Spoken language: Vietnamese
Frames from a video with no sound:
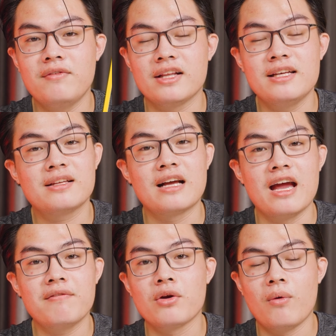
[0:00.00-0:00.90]
về thiết
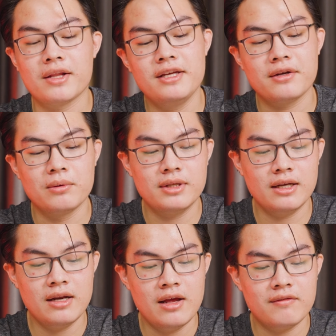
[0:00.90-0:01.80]
kế và độ hoàn thiện đầu
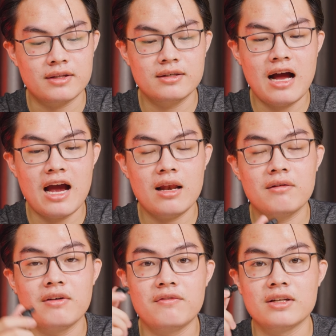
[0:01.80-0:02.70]
tiên và thứ hai
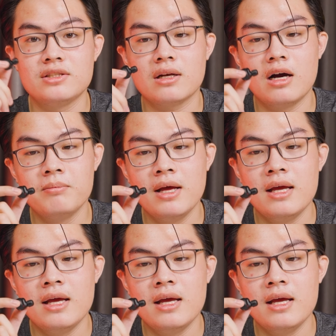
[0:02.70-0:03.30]
là về phần chất âm